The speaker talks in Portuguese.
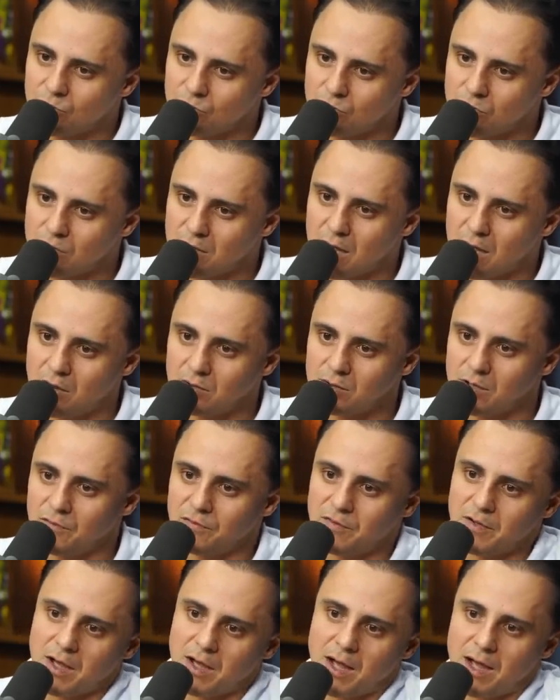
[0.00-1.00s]
do carro da
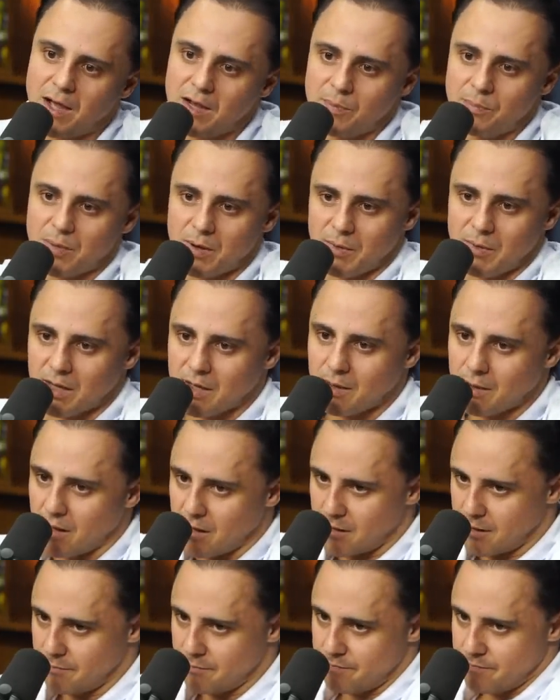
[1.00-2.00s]
Ferrari para a
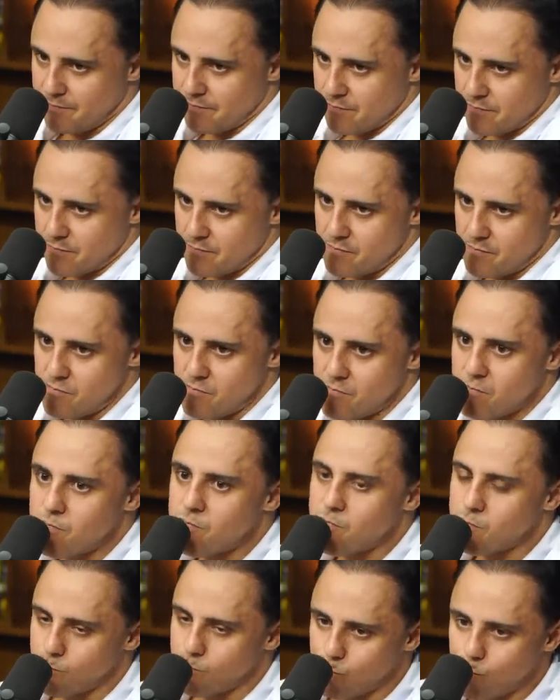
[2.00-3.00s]
McLaren.
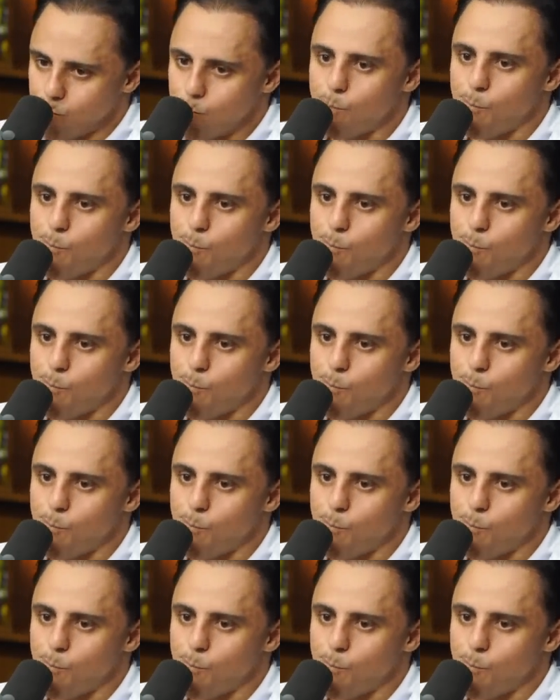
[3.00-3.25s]
Caraca!